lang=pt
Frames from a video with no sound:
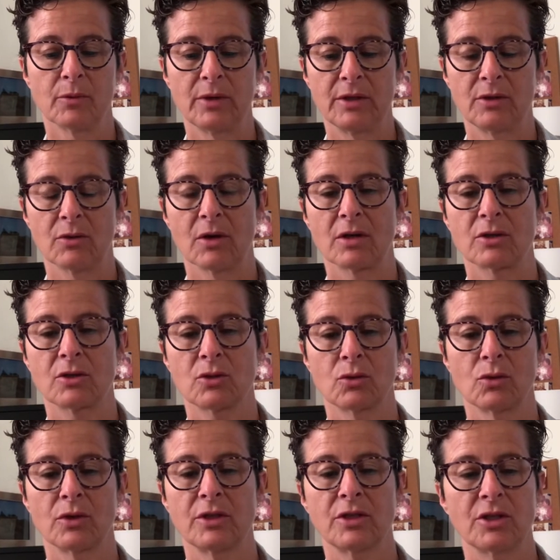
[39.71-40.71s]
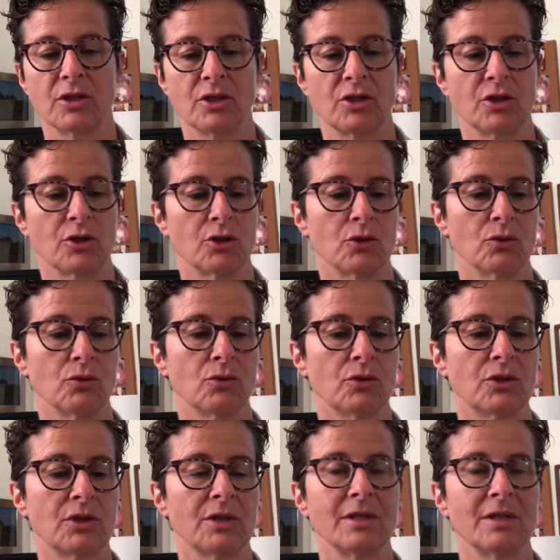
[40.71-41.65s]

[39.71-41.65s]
entre orações e jejuns